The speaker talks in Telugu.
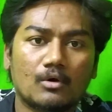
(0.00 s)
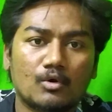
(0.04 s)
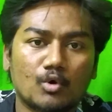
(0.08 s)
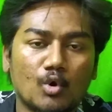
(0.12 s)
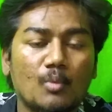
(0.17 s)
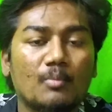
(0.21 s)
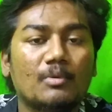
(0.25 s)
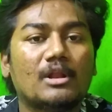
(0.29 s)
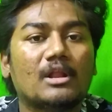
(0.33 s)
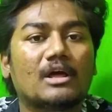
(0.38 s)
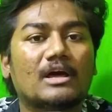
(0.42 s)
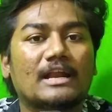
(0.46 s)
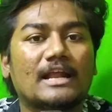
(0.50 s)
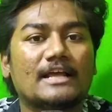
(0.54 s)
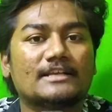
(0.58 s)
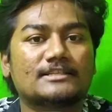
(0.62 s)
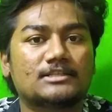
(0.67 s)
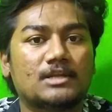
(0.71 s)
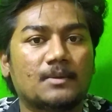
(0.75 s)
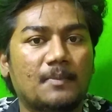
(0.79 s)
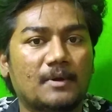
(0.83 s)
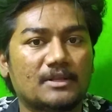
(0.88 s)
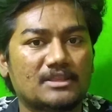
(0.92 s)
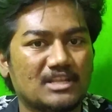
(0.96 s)
రోమిలకు
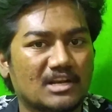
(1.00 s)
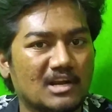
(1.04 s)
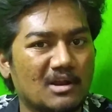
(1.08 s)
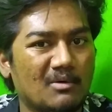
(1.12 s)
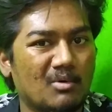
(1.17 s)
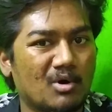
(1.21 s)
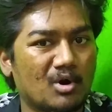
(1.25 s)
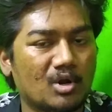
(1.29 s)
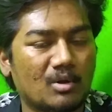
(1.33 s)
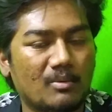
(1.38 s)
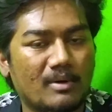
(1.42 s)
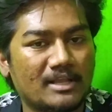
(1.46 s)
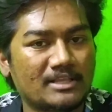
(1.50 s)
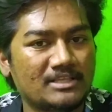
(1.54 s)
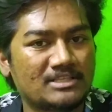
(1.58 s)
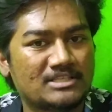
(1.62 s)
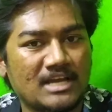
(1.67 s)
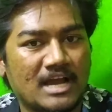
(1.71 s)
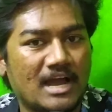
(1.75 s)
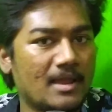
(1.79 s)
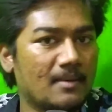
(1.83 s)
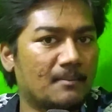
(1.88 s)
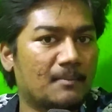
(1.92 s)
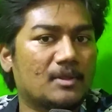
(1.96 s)
రాసిన పత్రిక ఒకటవ
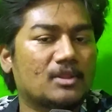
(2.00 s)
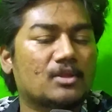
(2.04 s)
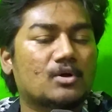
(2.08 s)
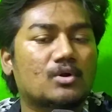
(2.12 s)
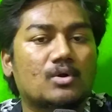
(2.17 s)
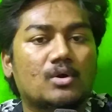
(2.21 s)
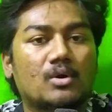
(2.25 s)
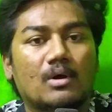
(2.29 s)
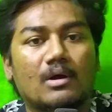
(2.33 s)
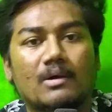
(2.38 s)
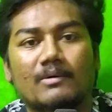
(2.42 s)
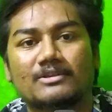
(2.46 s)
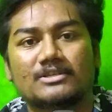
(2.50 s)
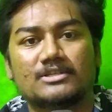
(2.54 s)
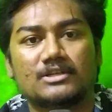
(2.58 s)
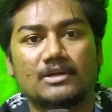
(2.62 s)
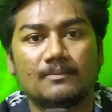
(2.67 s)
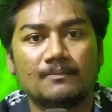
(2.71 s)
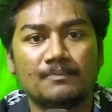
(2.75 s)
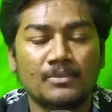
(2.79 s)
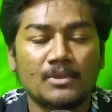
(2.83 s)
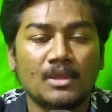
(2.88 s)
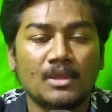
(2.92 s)
అధ్యాయం పదకొండవ వచ్చిన